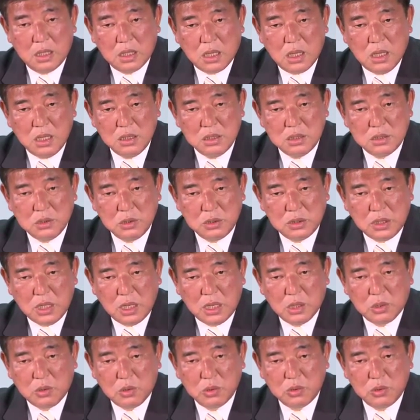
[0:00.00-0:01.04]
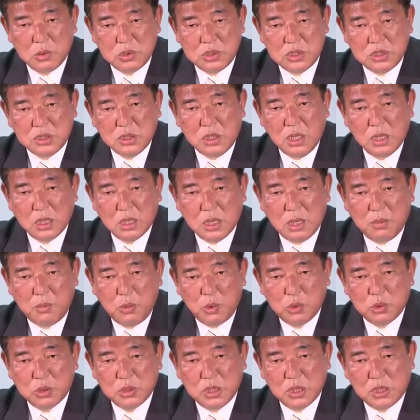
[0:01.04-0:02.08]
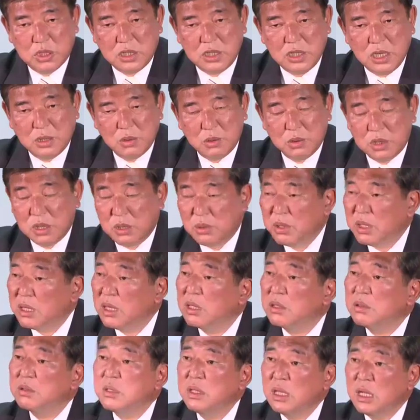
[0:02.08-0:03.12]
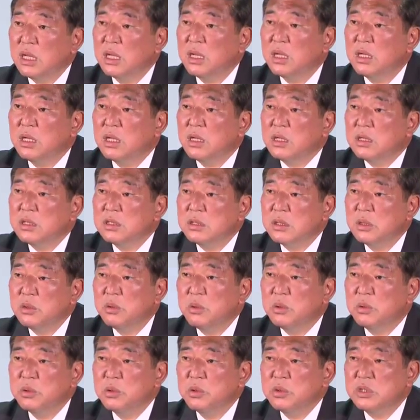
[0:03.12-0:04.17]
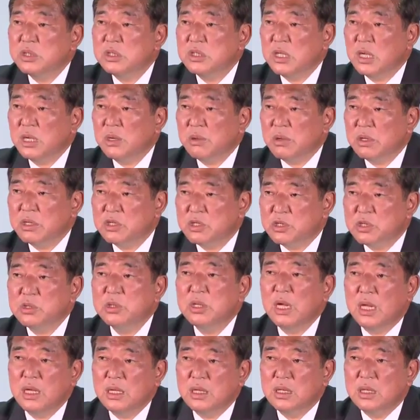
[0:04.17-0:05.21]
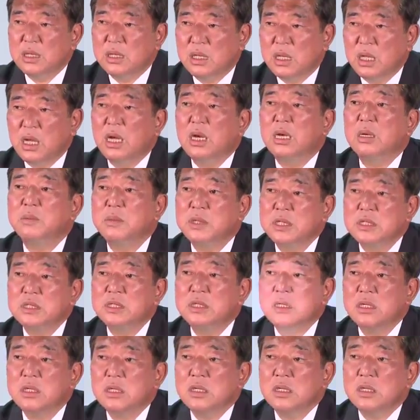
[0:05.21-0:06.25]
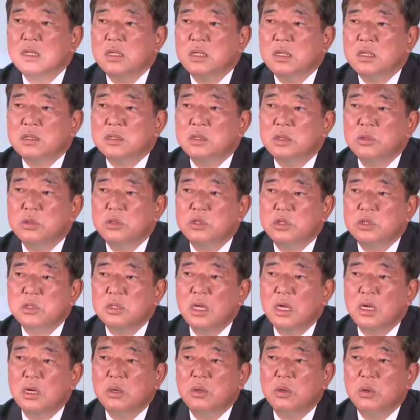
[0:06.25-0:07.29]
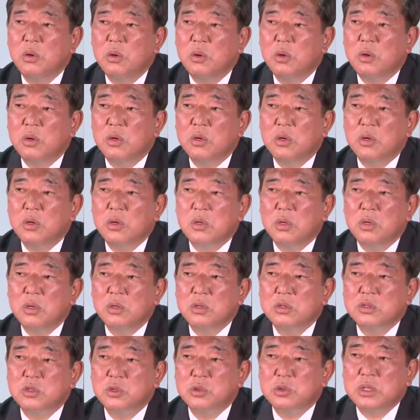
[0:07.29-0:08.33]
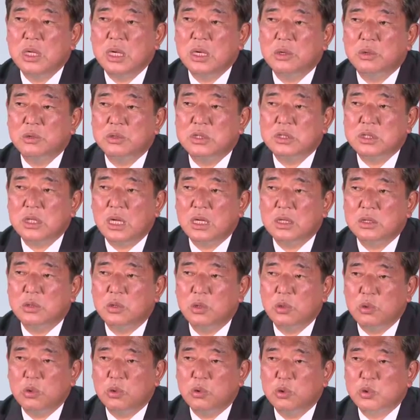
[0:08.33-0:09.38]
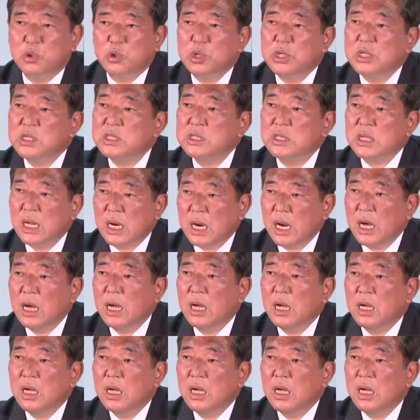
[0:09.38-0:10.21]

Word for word: 過半数をいただくこと自体が目的なのではなくてそのこと自体は手段でありますその手段を頂戴をしたということですから